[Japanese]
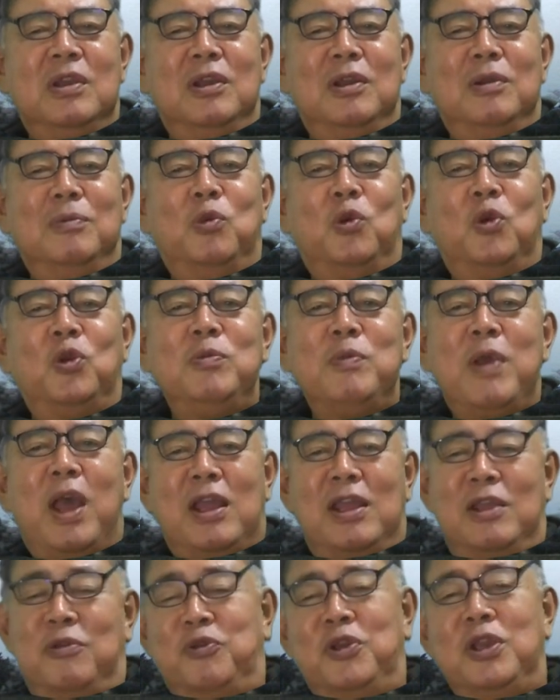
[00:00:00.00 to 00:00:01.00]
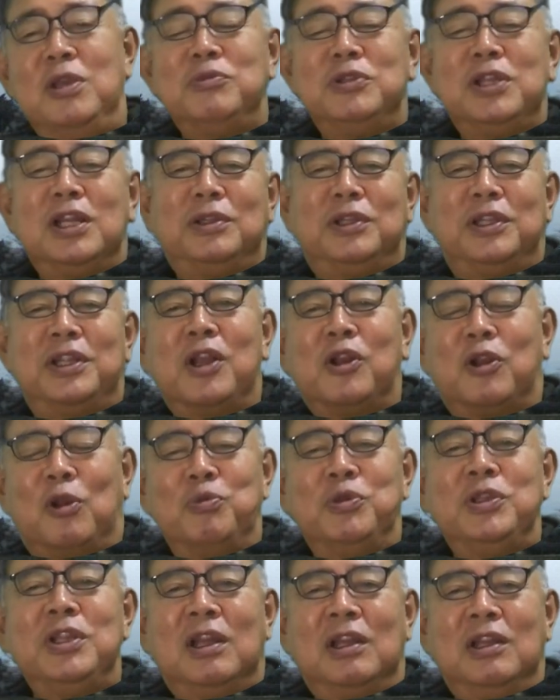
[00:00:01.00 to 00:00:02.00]
もう今 FM だってなんか
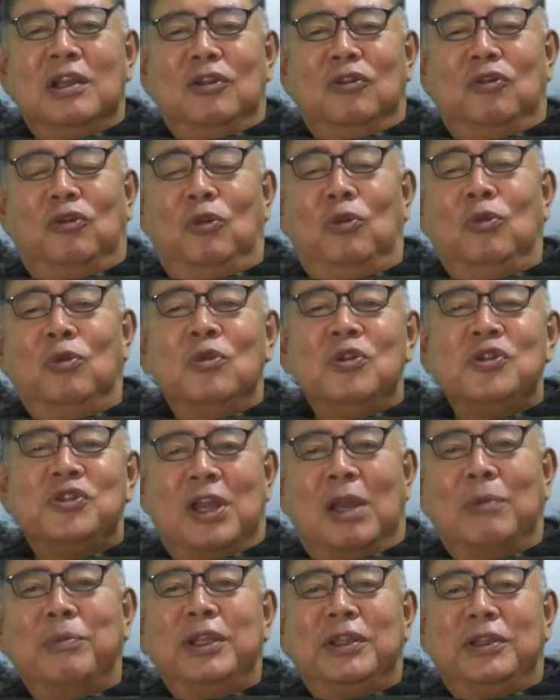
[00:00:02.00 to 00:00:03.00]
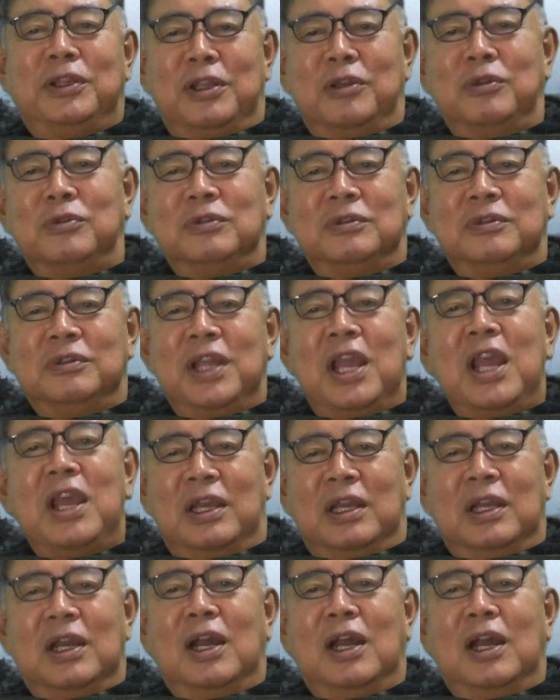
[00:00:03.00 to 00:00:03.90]
みんなすんごい喋ってる。ね。